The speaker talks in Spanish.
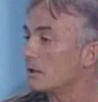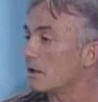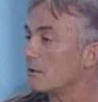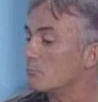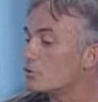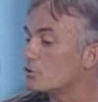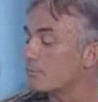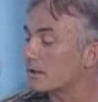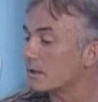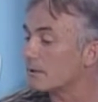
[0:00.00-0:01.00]
hay muchos
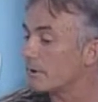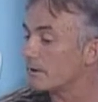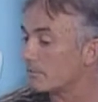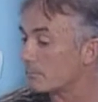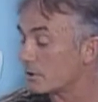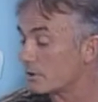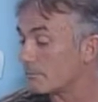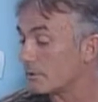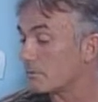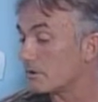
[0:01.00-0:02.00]
participantes por eso,
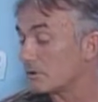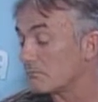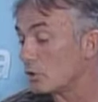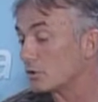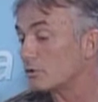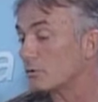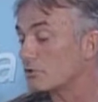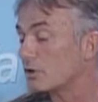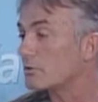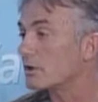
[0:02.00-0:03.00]
pero bueno, no tantos
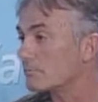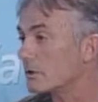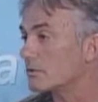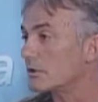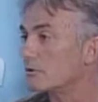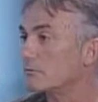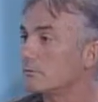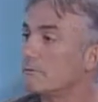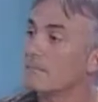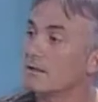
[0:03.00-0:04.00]
boxeadores, pero
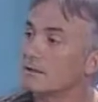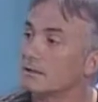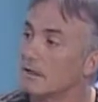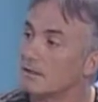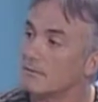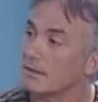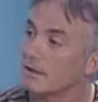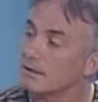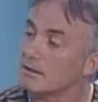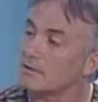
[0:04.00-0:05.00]
sí, a nivel de
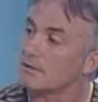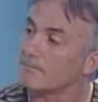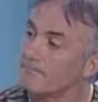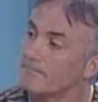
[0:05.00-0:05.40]
gimnasio.